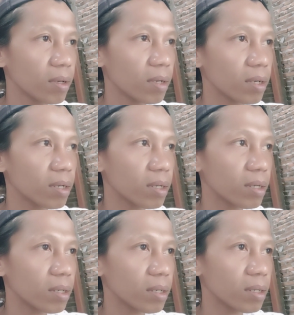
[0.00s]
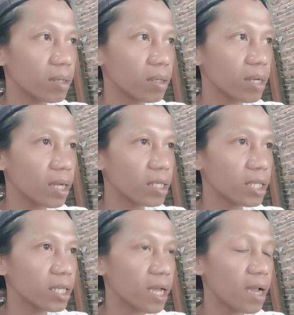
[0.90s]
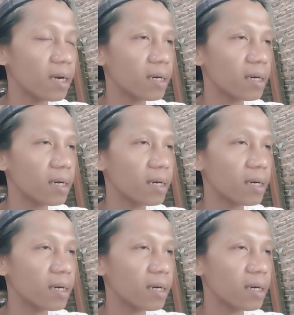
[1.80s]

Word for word: Eh, dari sekian